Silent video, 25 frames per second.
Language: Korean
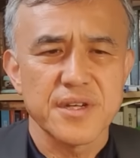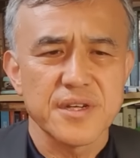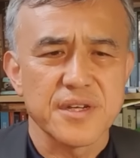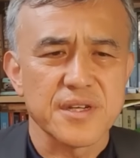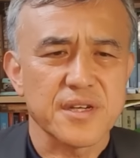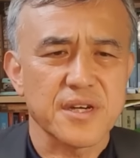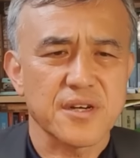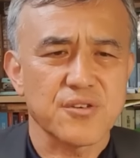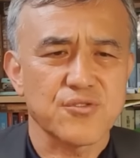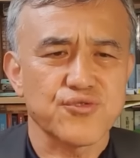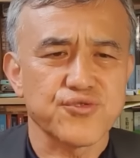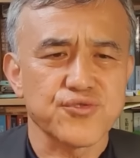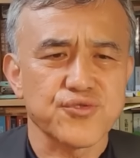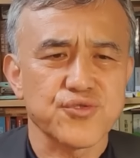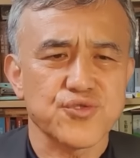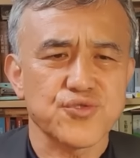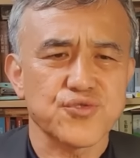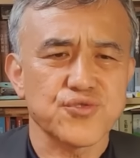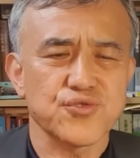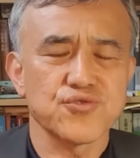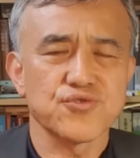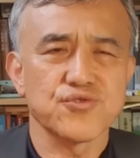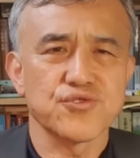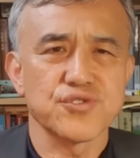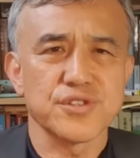그러니까
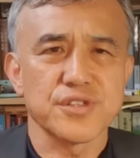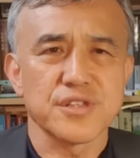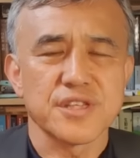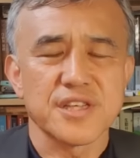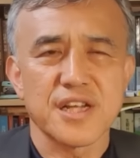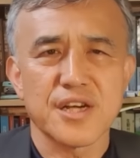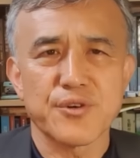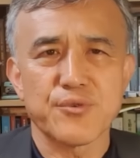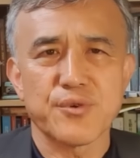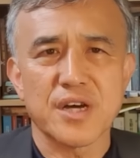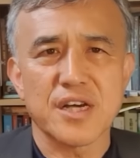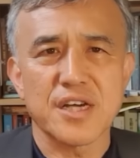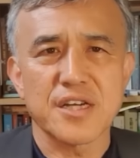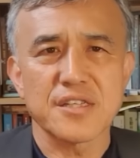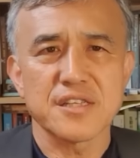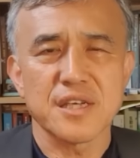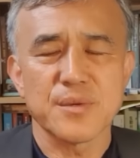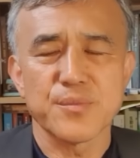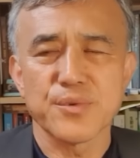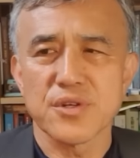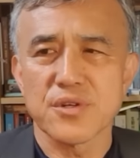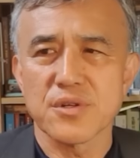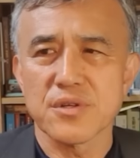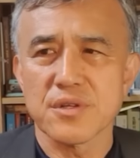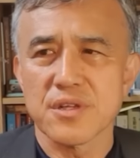쿠드스군이라고 하게
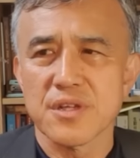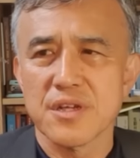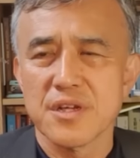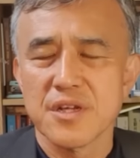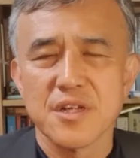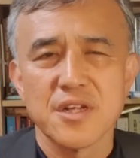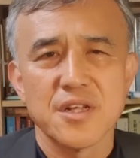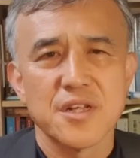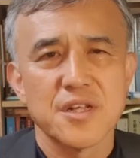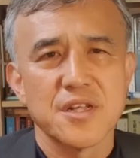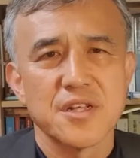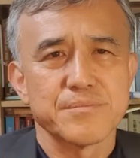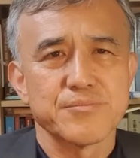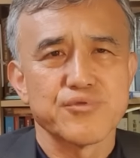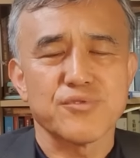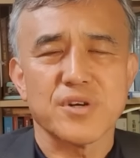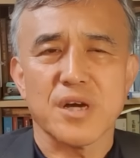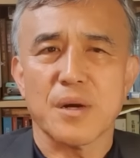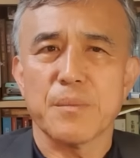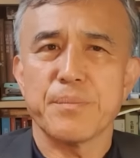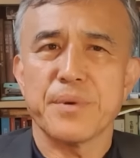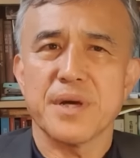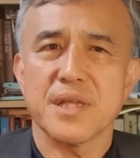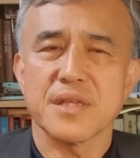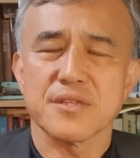되면은
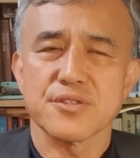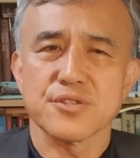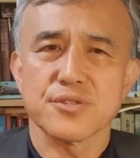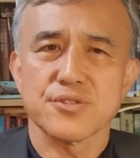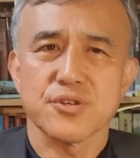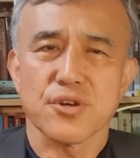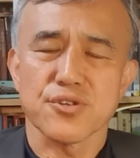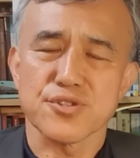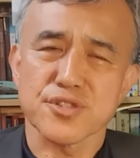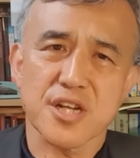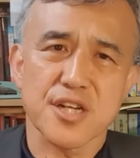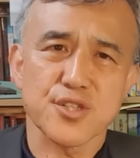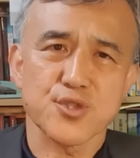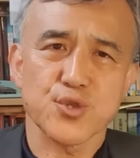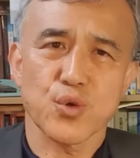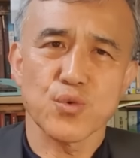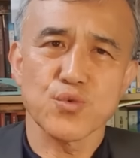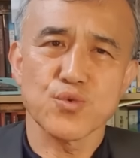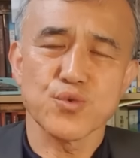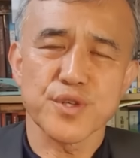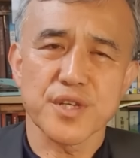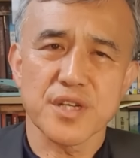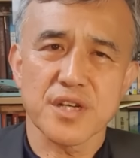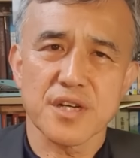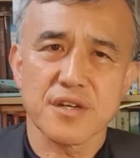북한반
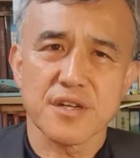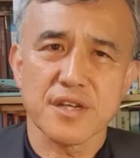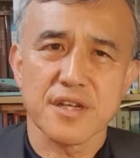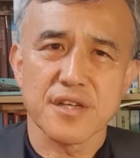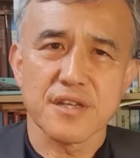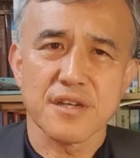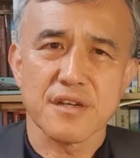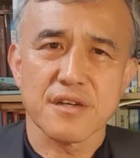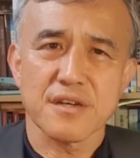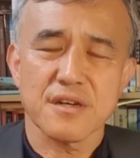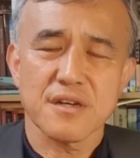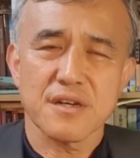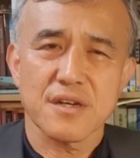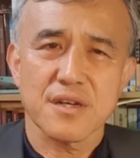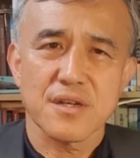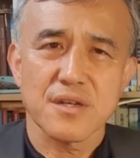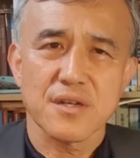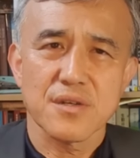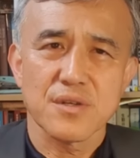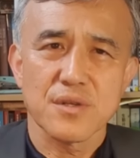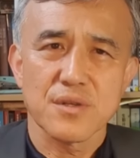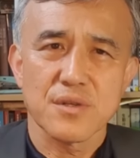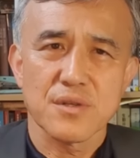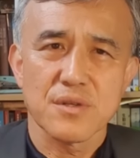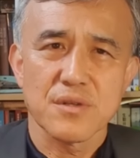정찰총국이라 그래야 되나?
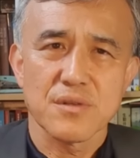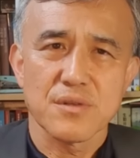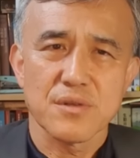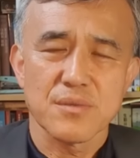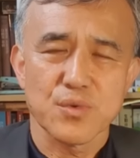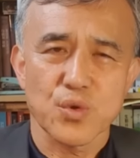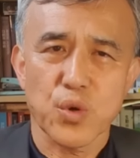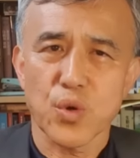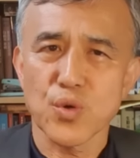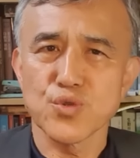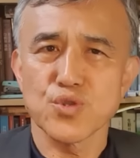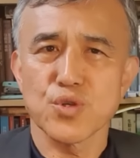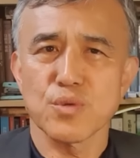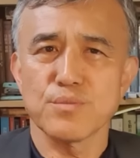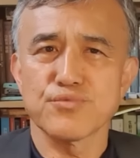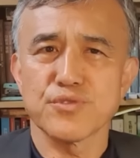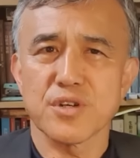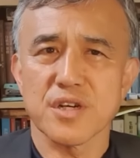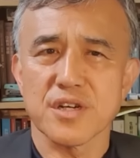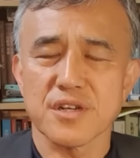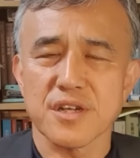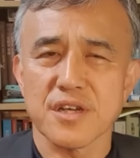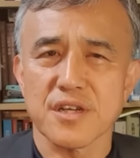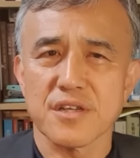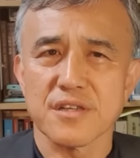
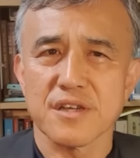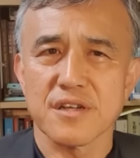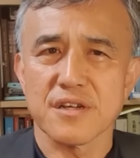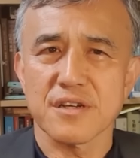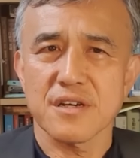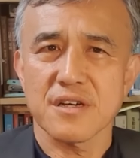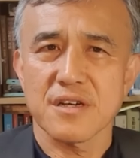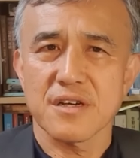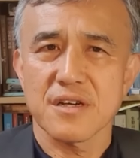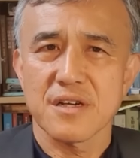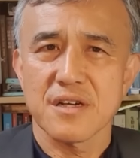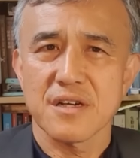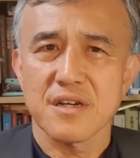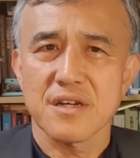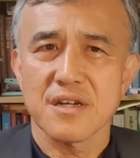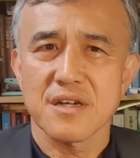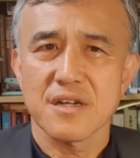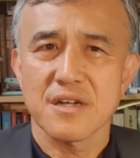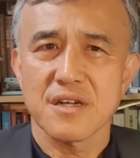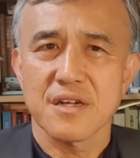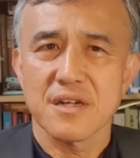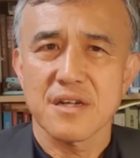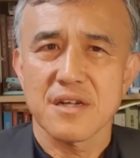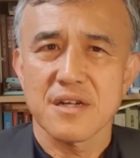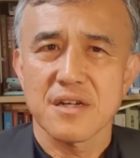통전부라 그래야 되나?
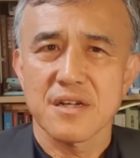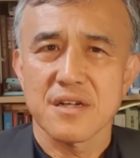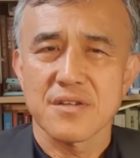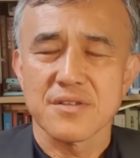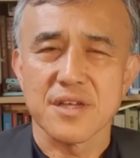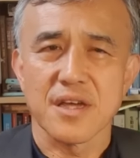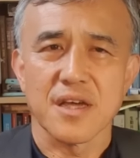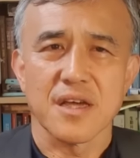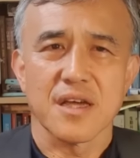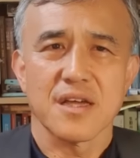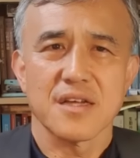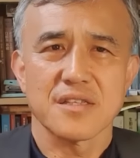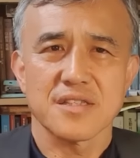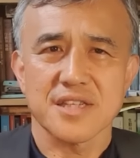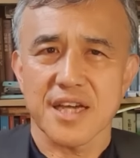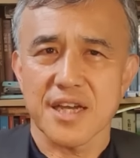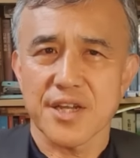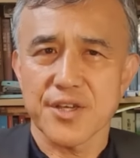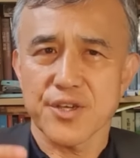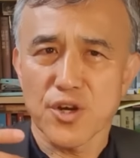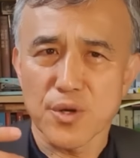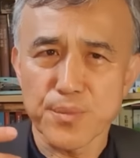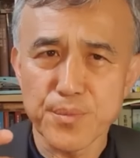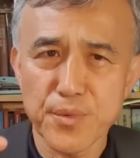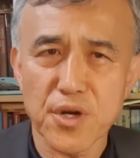네,
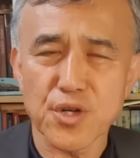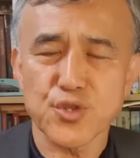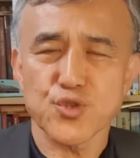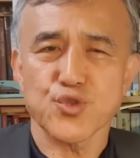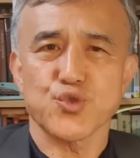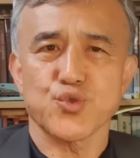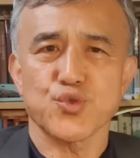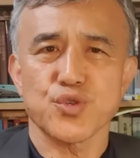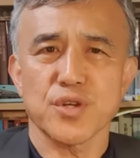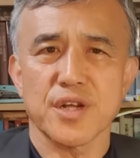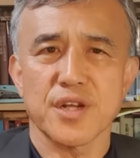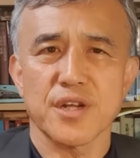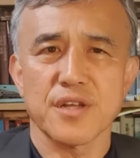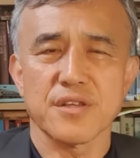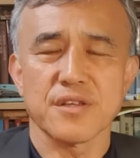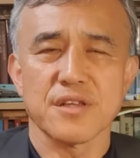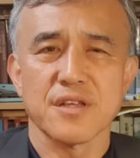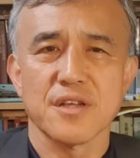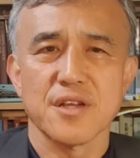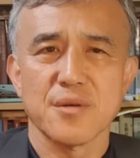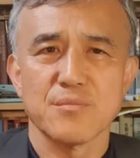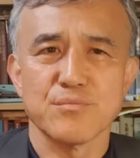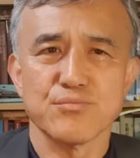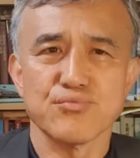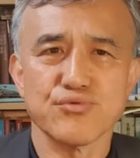자기네 혁명을 수출하는
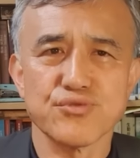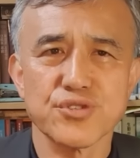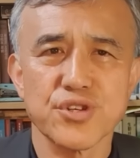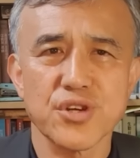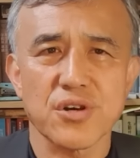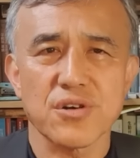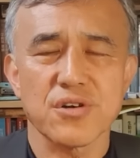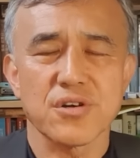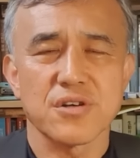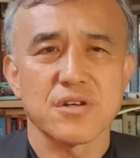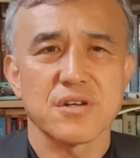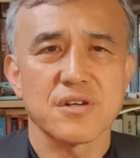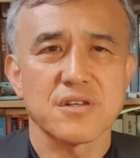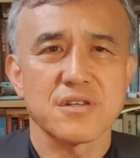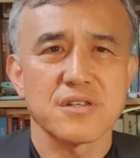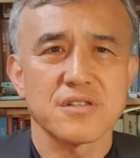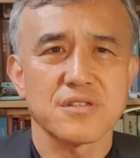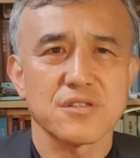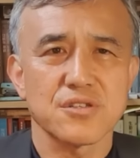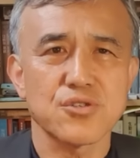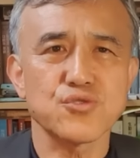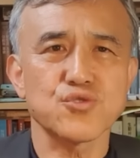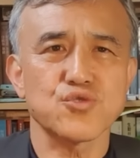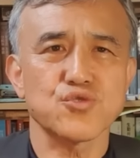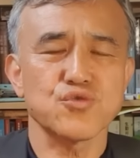무력
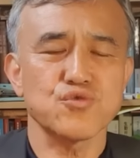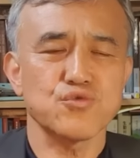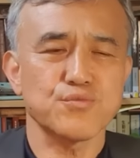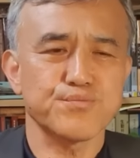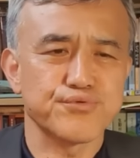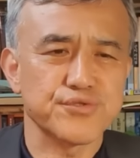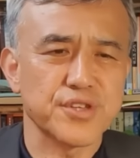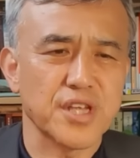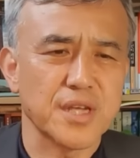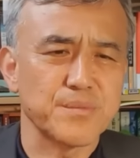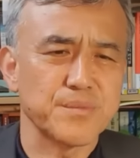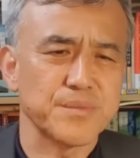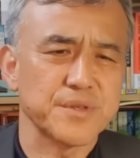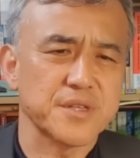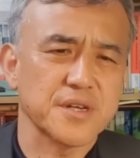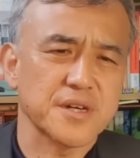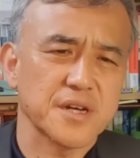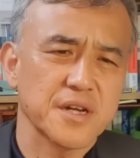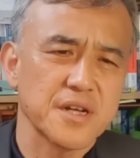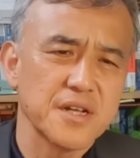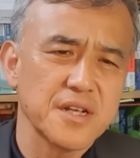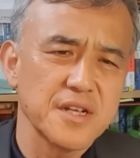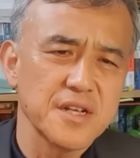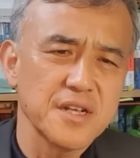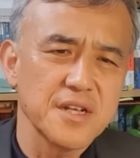특수부대입니다.